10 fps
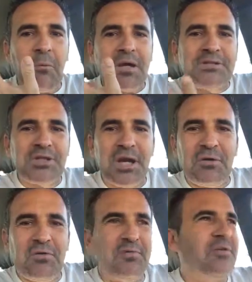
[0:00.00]
una guancia
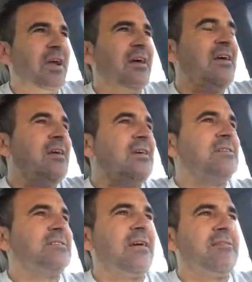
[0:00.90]
gonfia,
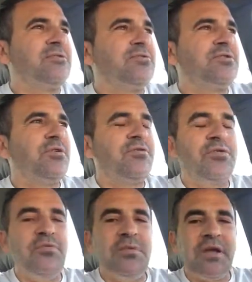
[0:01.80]
stava su sto
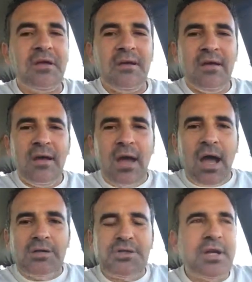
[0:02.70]
fiume
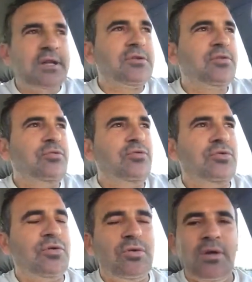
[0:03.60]
a un certo
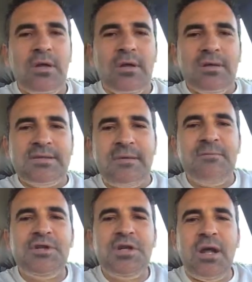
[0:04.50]
punto si
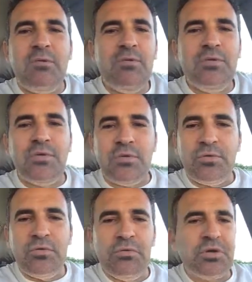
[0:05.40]
avvicina uno,
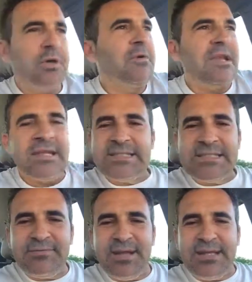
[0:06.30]
uno di quelli che non
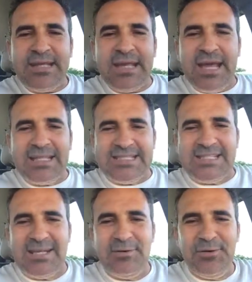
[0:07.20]
si fanno i
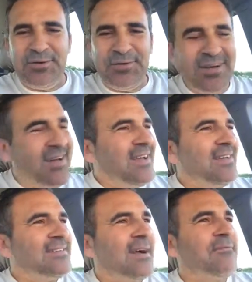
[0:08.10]
cazzi loro,
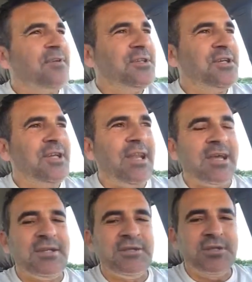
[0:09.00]
si avvicina
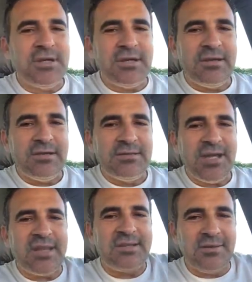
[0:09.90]
e dice
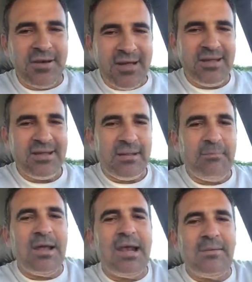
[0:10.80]
certo eh, una
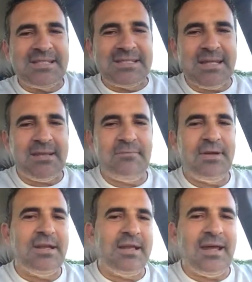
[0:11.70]
bella pensata a
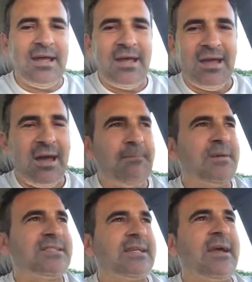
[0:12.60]
venire eh, a
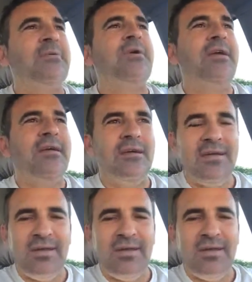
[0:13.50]
pescare qui,